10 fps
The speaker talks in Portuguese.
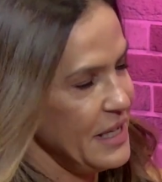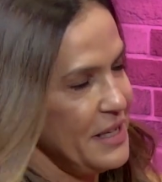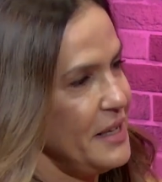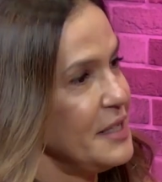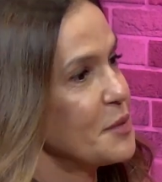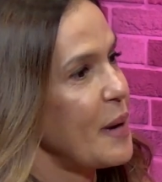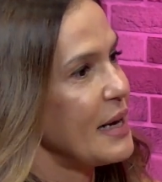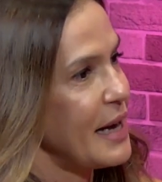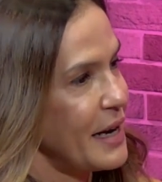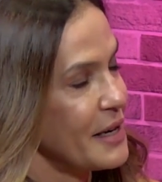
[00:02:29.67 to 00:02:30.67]
e
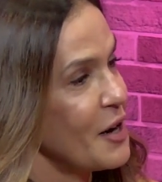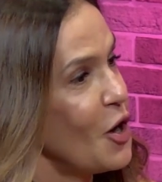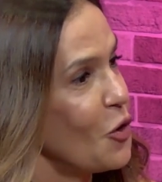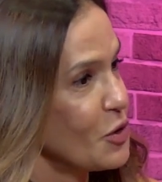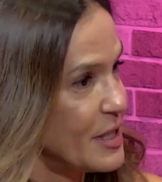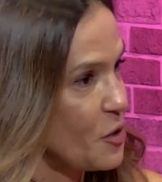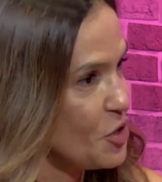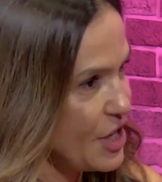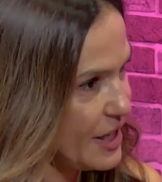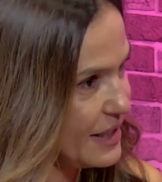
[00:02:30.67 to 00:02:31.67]
espalhar os
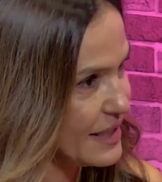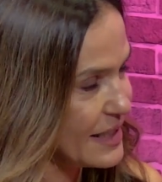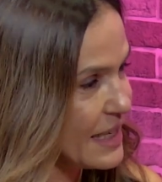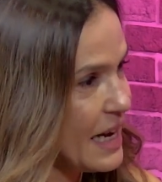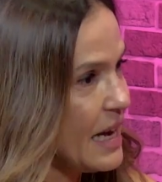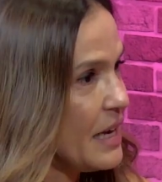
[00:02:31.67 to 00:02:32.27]
seus genes.